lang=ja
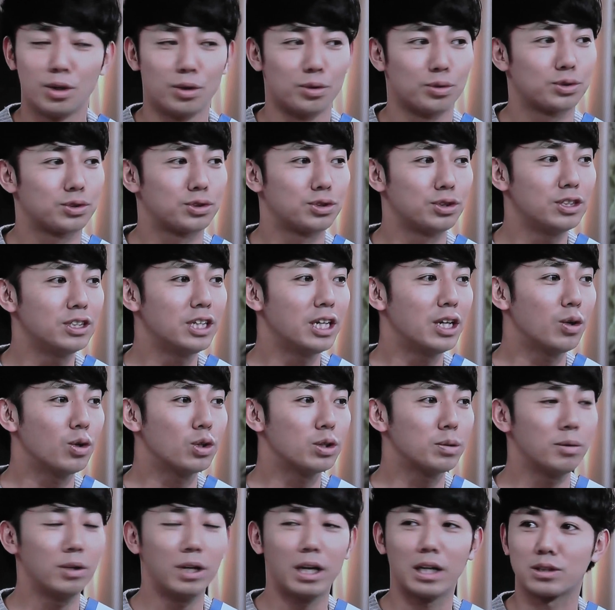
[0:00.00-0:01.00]
普通に何
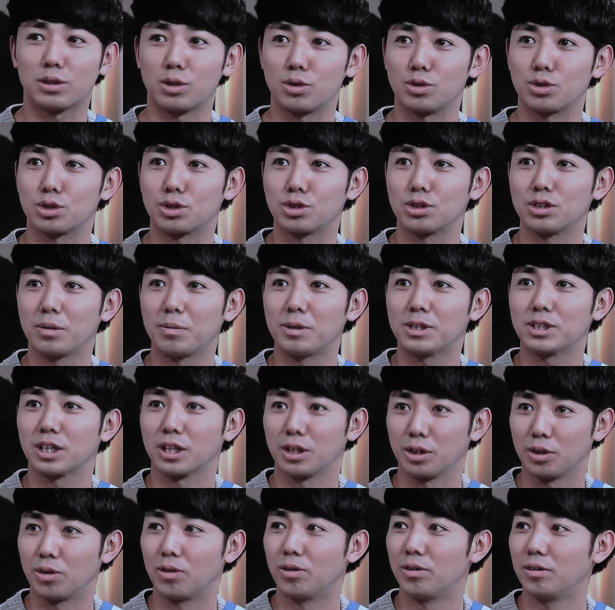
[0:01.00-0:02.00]
事もなかったよ進んでましたけど